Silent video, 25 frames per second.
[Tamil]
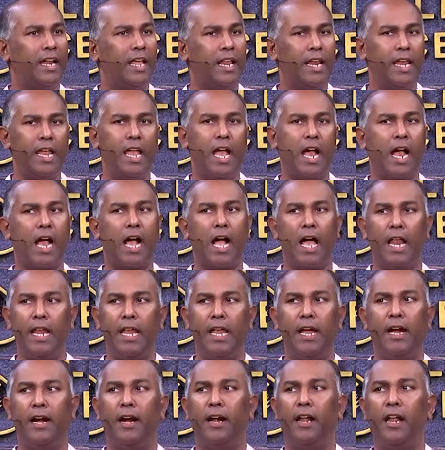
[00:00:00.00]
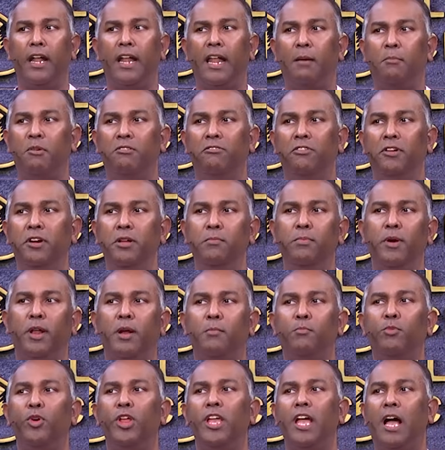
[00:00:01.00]
நிறைய காரியங்களில் நம்ம
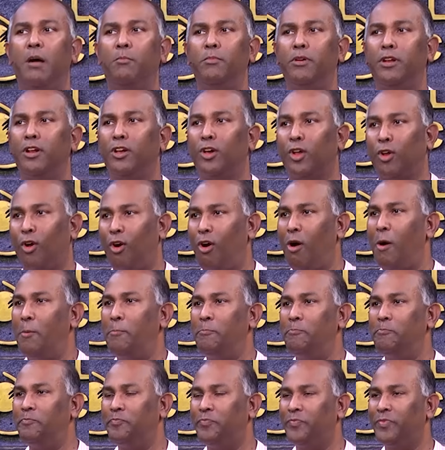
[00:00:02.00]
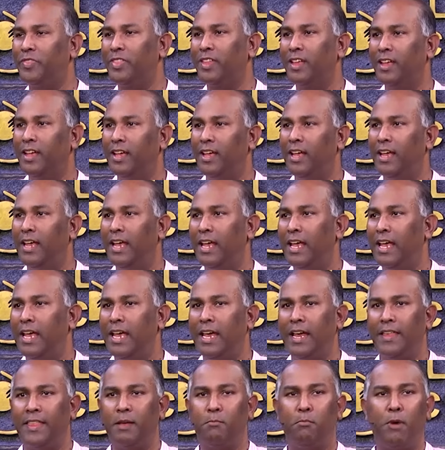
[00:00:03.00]
விடுபெற முடியாமல் இருக்கிறோம்
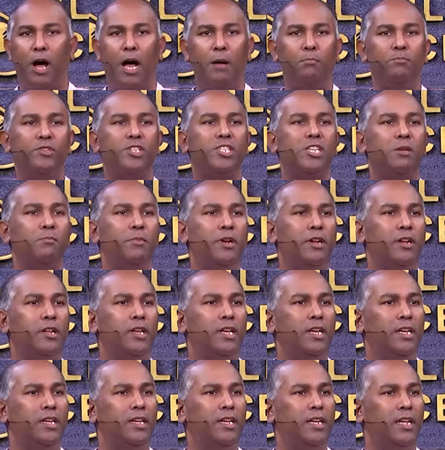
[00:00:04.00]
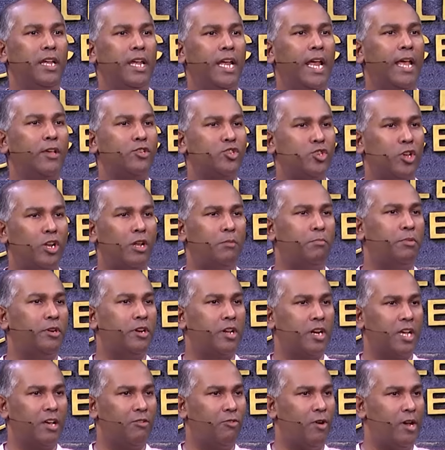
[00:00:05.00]
இந்த மாம்சம் என்று இங்கே
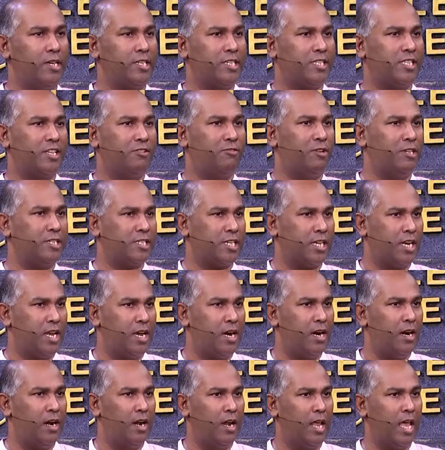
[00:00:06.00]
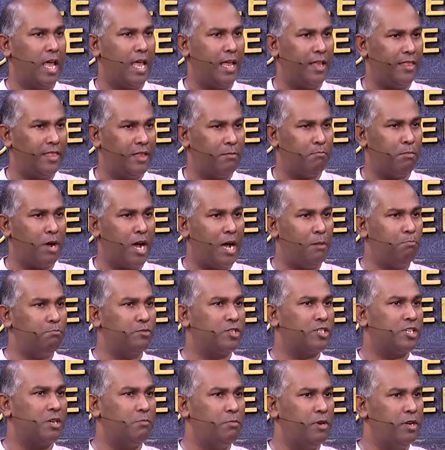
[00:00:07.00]
சொல்லப்பட்டிருக்க வாஸ்த வசனங்களில் இந்த
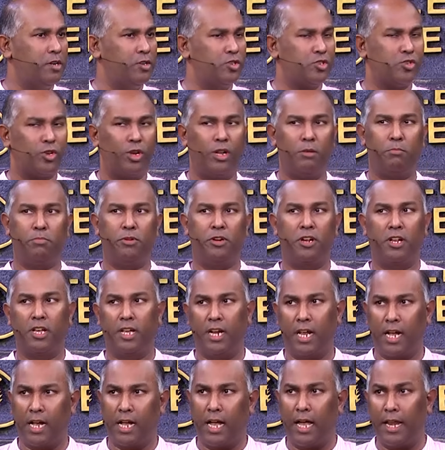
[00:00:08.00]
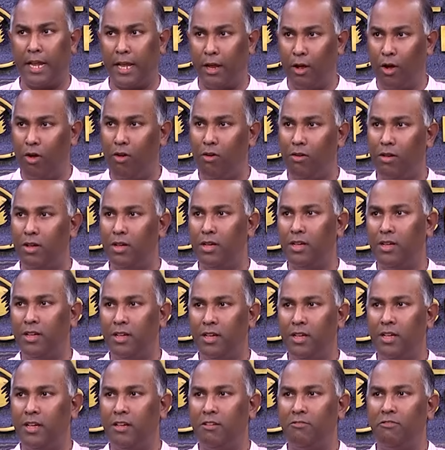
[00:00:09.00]
மாம்சம் என்று சொல்லப்பட்டிருக்கிற காரியம்
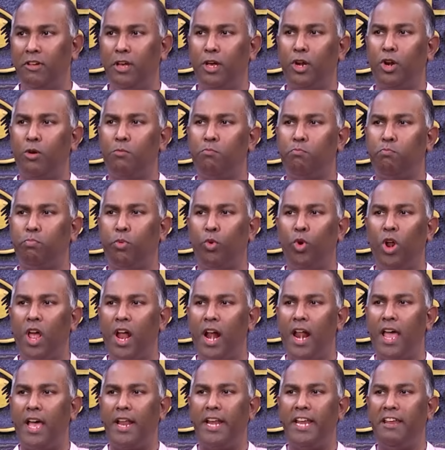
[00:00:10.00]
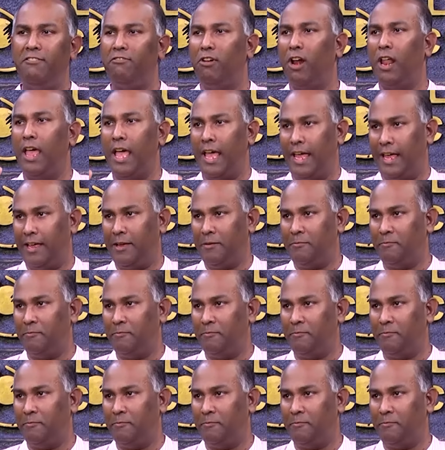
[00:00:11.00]
வெறும் புலனறிவில்